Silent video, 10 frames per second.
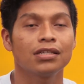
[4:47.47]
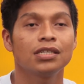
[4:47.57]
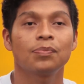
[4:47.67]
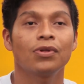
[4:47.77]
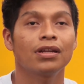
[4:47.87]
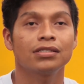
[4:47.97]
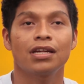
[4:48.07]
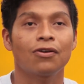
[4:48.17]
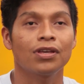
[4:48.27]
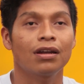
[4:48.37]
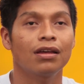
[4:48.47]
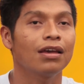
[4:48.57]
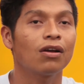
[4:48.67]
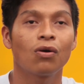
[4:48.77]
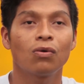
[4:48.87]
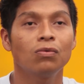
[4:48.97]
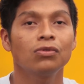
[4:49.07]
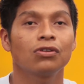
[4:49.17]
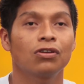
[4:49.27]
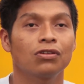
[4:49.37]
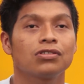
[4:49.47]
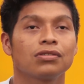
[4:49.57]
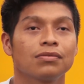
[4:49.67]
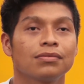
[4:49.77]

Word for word: así poder desarrollar en conjunto todos.